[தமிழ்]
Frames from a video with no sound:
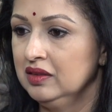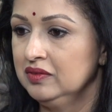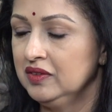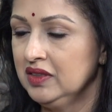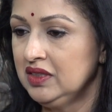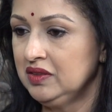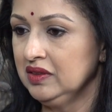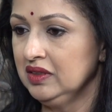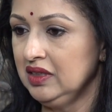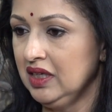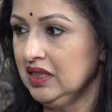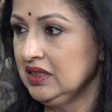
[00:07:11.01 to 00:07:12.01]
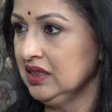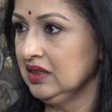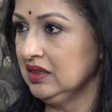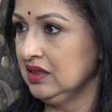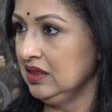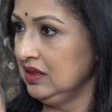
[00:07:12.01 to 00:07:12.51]
ஃபர்ஸ்ட் வந்து
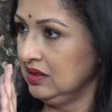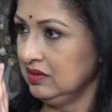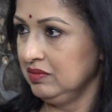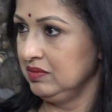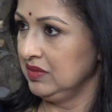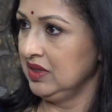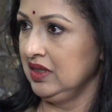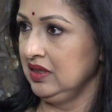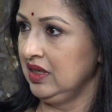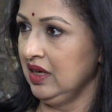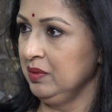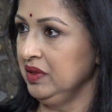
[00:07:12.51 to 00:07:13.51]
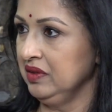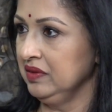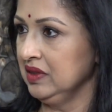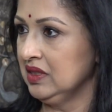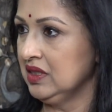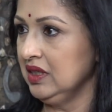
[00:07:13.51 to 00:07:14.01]
ராஜசேகர் சார் கேமரா
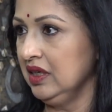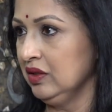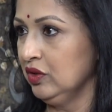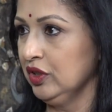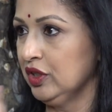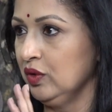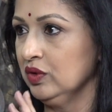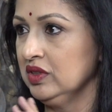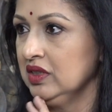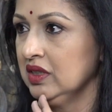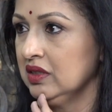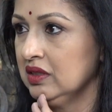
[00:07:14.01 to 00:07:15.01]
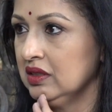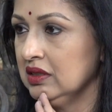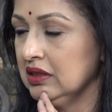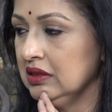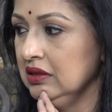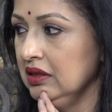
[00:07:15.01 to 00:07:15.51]
வச்சு என்னுடைய க்ளோஸஸ்
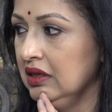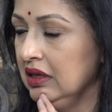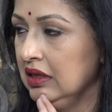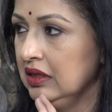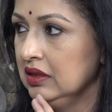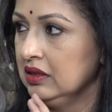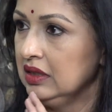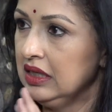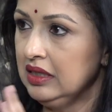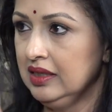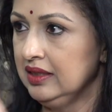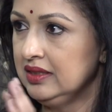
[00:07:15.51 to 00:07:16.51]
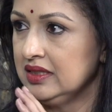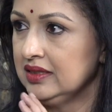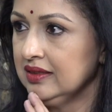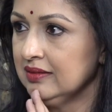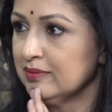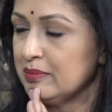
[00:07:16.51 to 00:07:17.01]
எடுத்துட்டாரு நான்
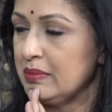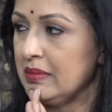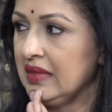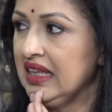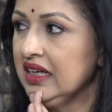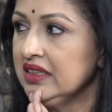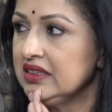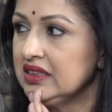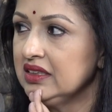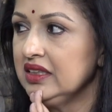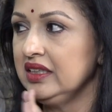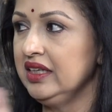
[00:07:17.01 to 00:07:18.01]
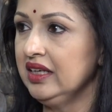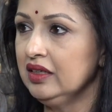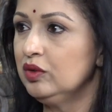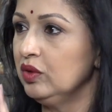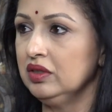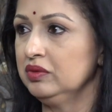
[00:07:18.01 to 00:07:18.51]
நடிச்சிட்டேன் நடிச்சுட்டு
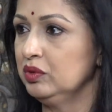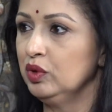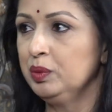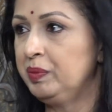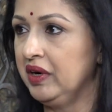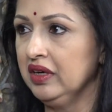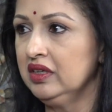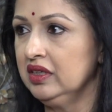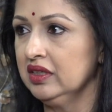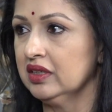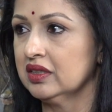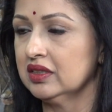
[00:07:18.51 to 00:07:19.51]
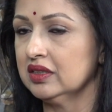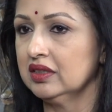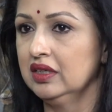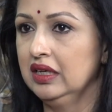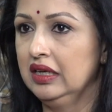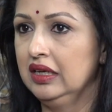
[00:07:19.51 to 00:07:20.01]
எனக்கு ஒரு ஒரு பழக்கம் இருக்குது
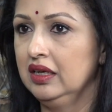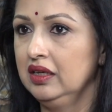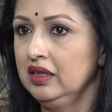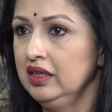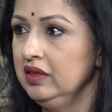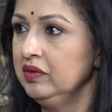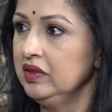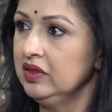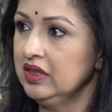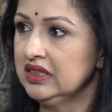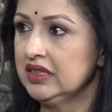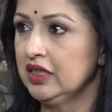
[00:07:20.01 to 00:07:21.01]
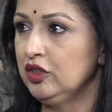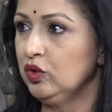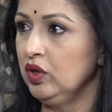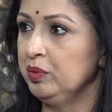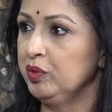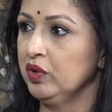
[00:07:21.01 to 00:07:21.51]
இன்னி வரைக்கும் நான்
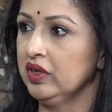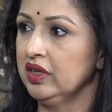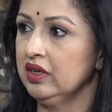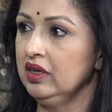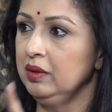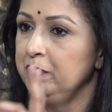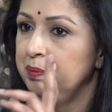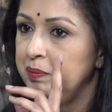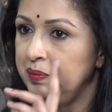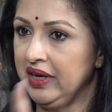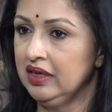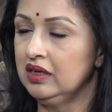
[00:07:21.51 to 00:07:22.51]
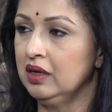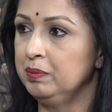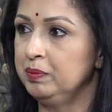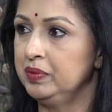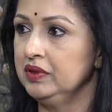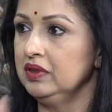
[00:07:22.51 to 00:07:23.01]
செட்டுக்குள்ளே போனேன்னா
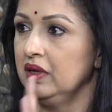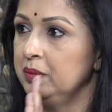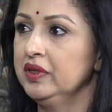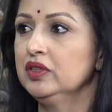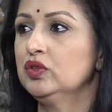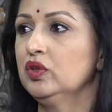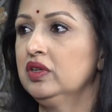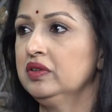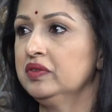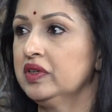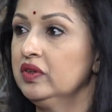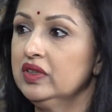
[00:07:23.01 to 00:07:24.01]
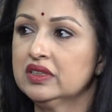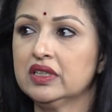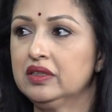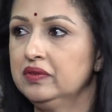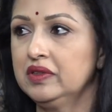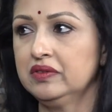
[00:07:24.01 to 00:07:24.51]
பேக்கப்பு அப்படின்னு சொல்கிற வரைக்கும் நான்
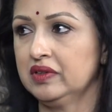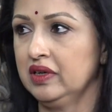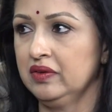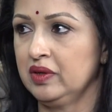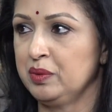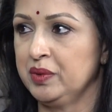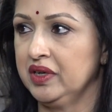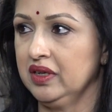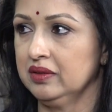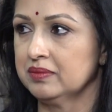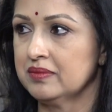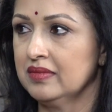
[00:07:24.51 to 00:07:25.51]
செட்டு விட்டு வெளில வர மாட்டேன்